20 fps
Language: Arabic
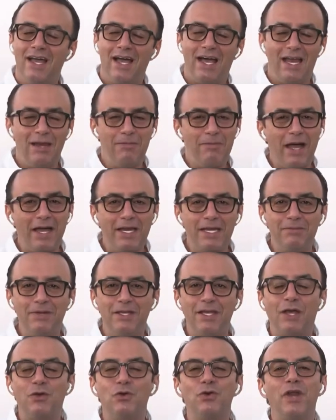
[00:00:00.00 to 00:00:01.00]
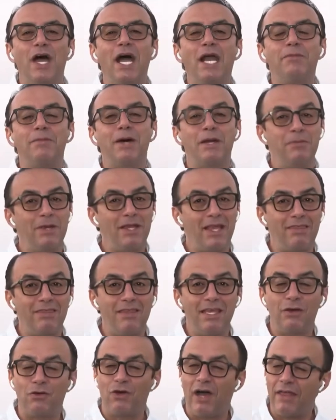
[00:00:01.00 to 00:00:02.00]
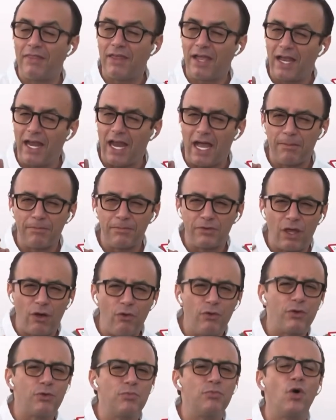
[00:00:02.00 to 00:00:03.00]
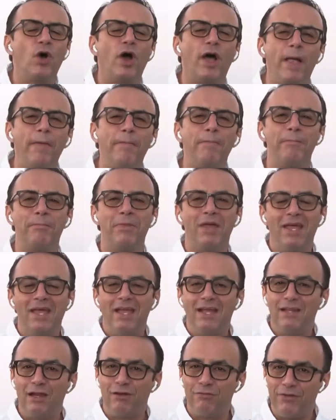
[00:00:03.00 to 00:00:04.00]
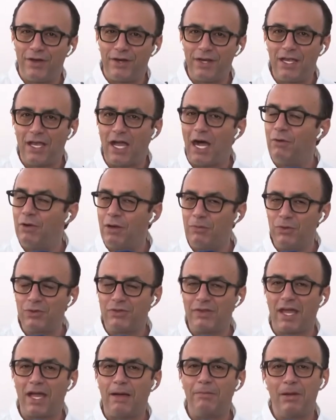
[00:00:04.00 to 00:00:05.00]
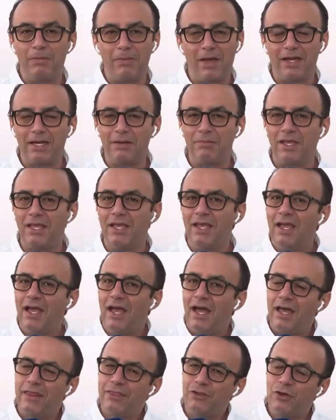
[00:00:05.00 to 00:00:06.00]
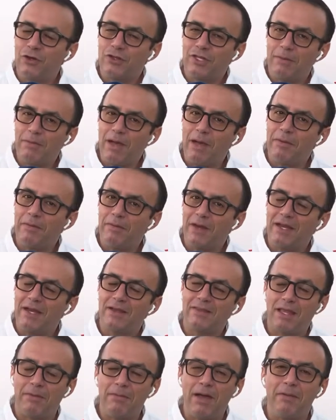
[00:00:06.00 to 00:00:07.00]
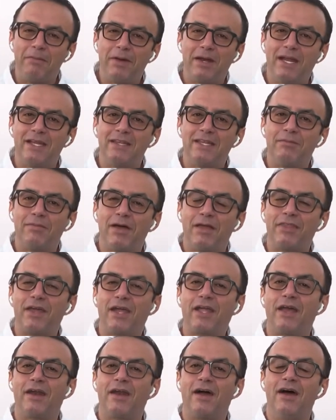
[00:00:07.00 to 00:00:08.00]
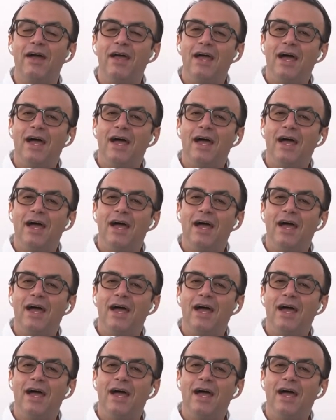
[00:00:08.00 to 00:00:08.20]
المغربي يكون اكبر بكثير وهذا يلعب دور مهم للفريق او للمنتخب المغربي اذكر تماما تماما عندما ذكر